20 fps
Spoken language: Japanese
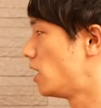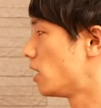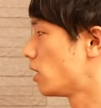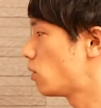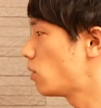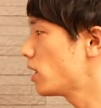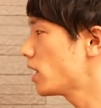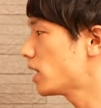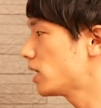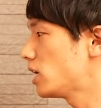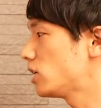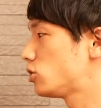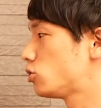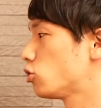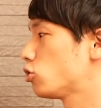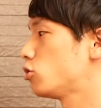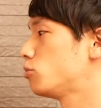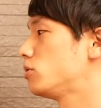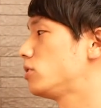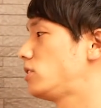これがね、
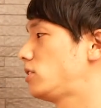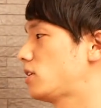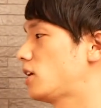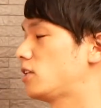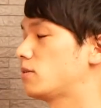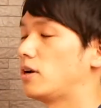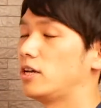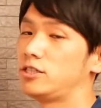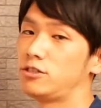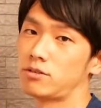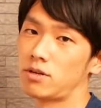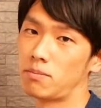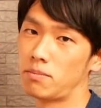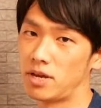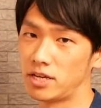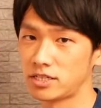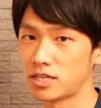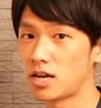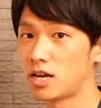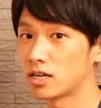植物性では一番
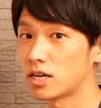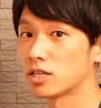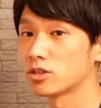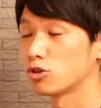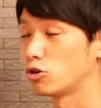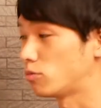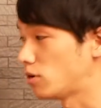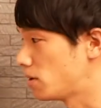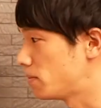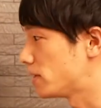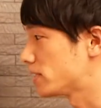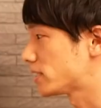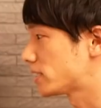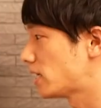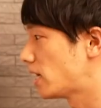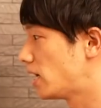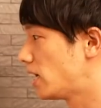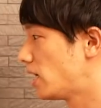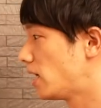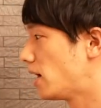メジャーかと思います。